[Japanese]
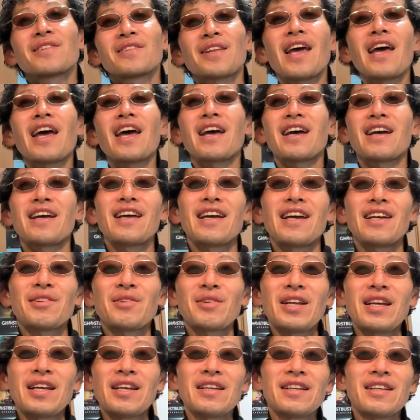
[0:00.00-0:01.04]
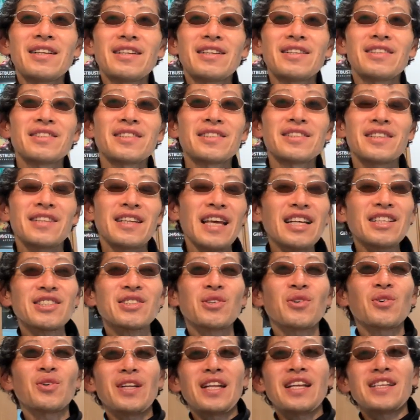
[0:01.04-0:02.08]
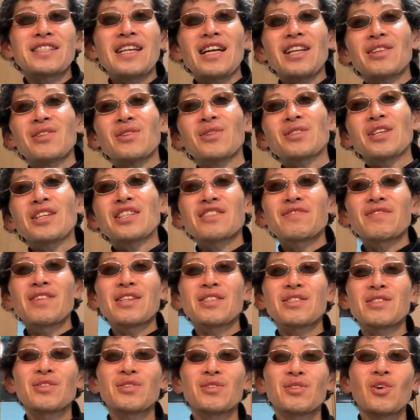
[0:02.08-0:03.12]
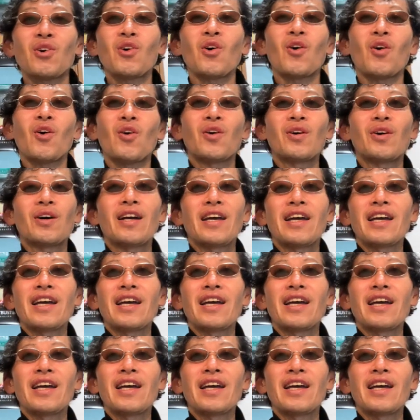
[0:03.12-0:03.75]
で、えっ、ー、とね、キャストをね、ざっと説明すると、